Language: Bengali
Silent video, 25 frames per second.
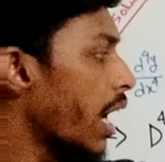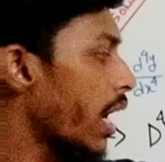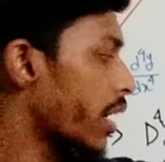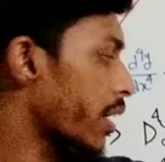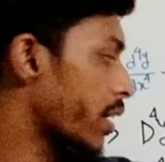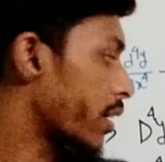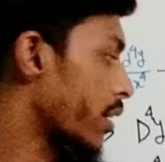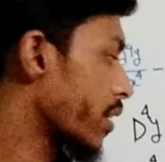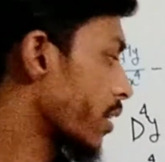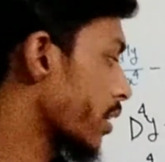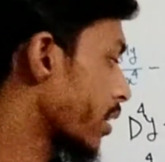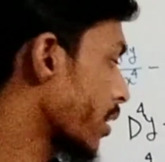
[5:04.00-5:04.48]

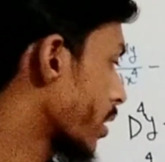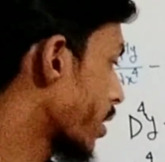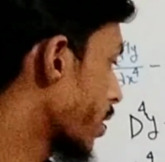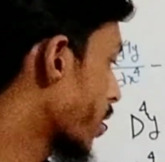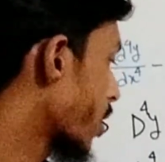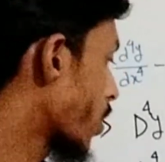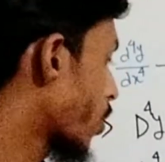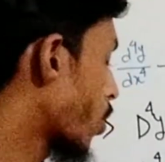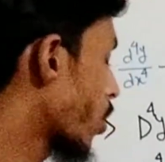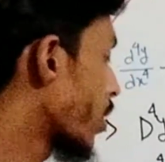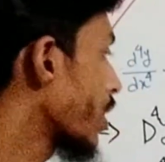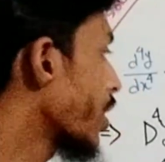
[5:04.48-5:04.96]
আর
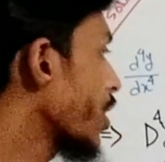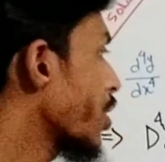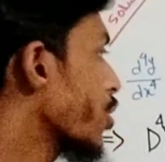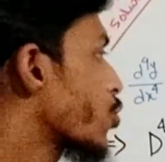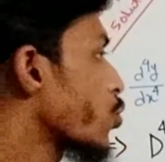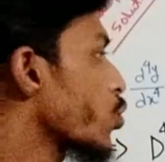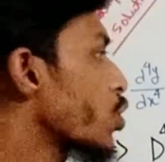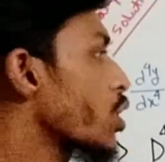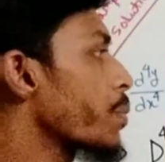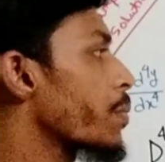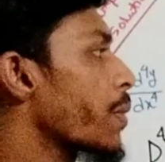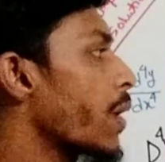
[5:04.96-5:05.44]
ই
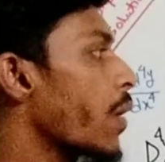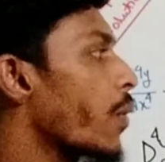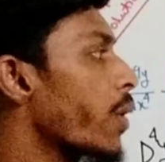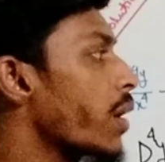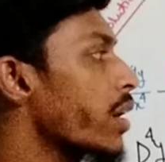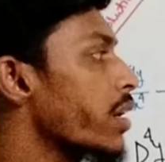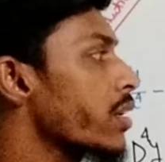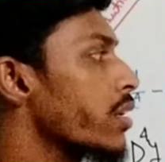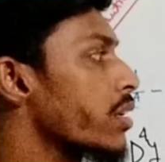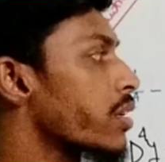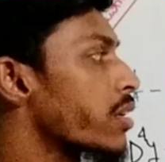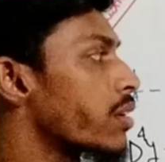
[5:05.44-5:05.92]
টু দি
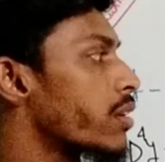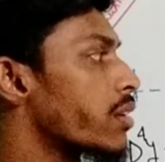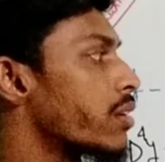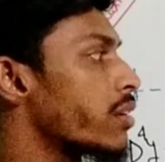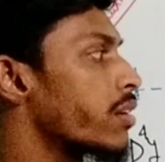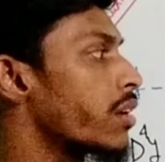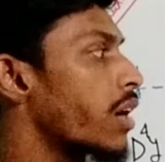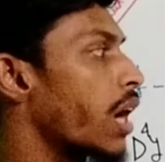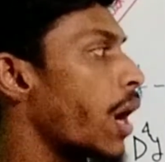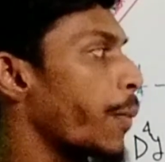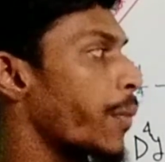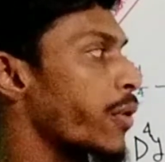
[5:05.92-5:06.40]
পাওয়ার
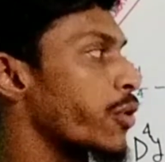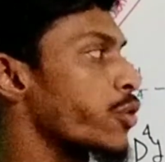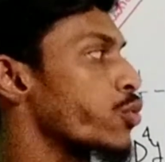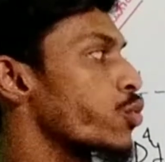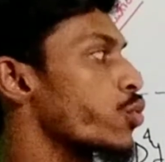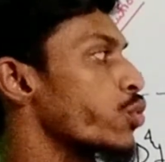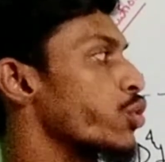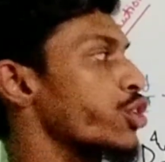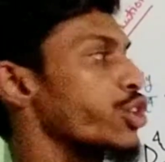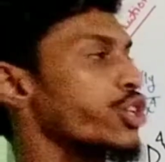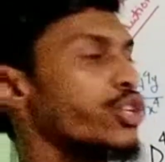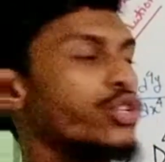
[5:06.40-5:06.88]
আমার
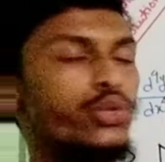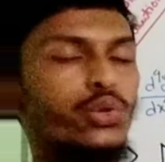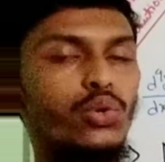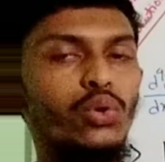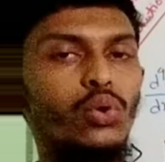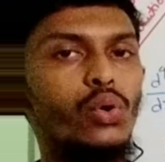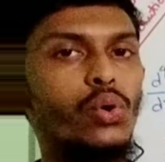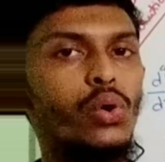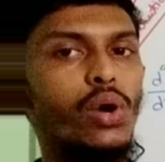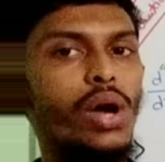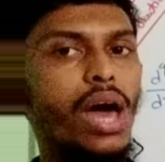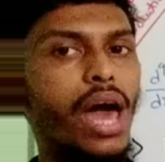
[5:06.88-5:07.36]
রুট ইন্টু
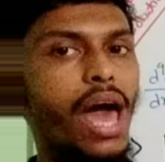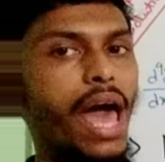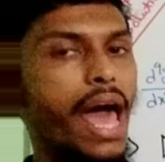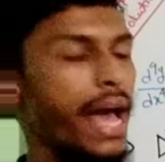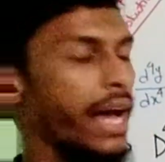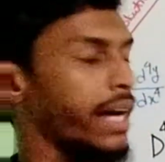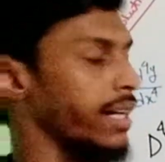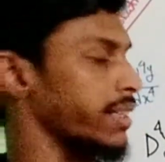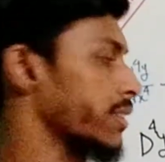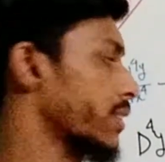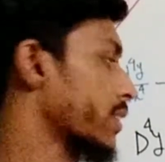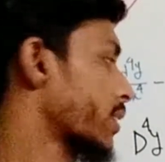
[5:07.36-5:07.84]

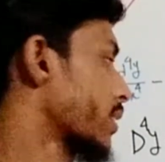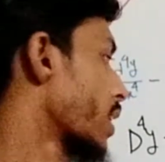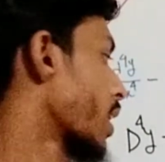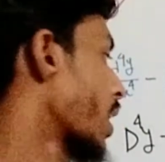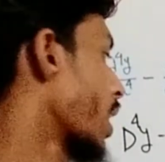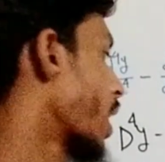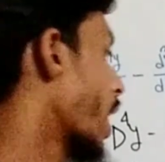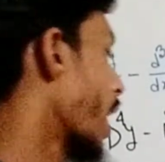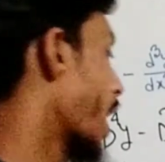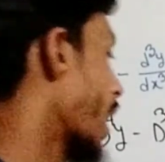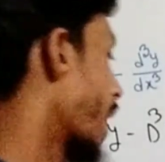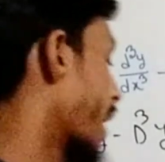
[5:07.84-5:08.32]
এক্স
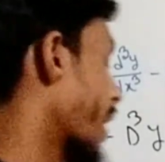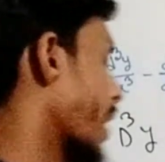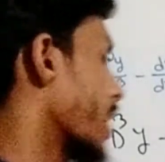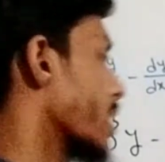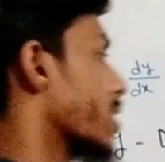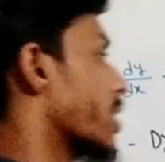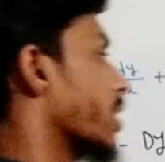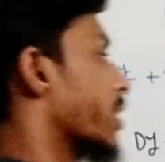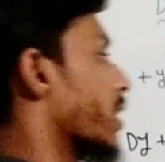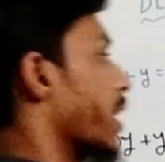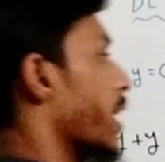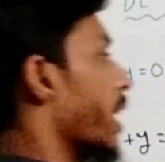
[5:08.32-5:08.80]
এর
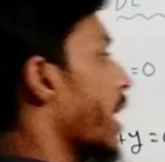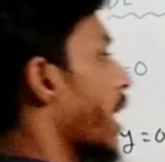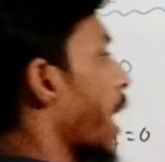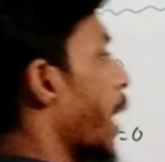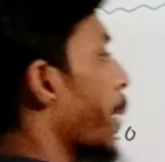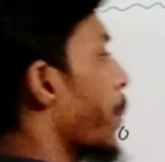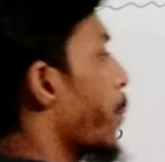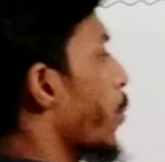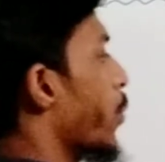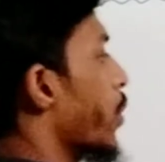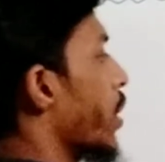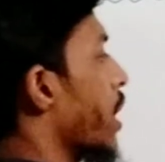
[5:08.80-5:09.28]
সাথে
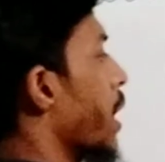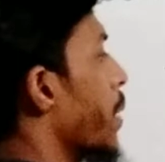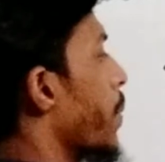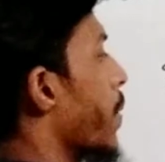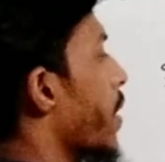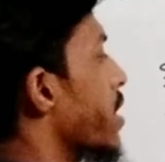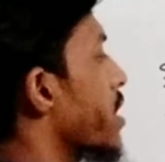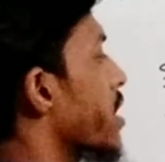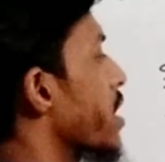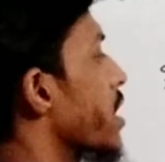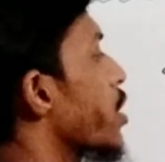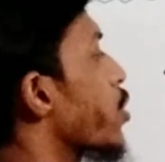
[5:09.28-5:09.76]
এরপর
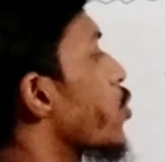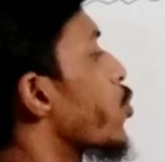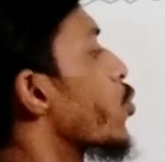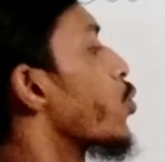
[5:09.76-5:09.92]
ইমাজিনি